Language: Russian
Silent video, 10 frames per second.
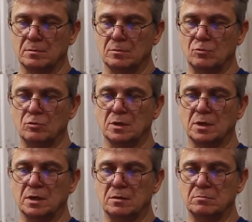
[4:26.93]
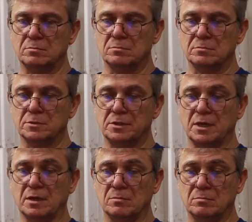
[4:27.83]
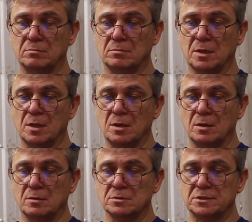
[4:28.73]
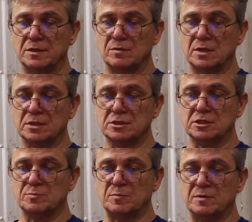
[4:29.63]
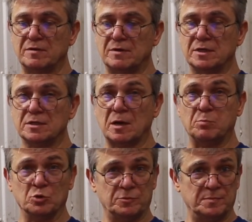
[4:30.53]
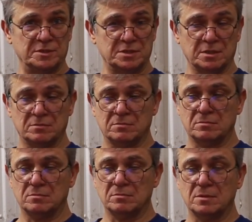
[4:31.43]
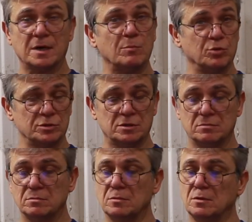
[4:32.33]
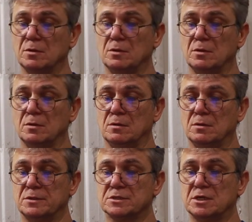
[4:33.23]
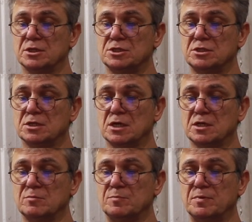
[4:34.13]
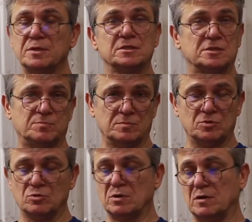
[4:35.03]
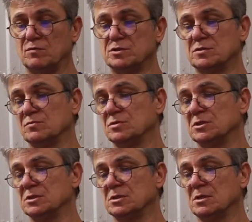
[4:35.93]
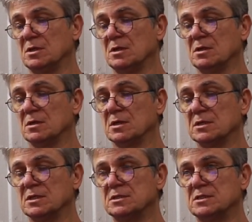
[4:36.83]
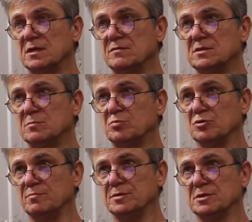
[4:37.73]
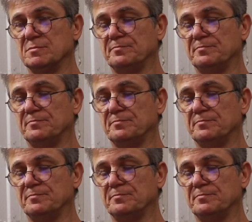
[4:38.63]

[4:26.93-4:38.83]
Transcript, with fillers: Ольга Д. Слава, хотелось бы поговорить о подписи работы. Расскажите, какими принципами руководствуетесь, когда ставите подпись?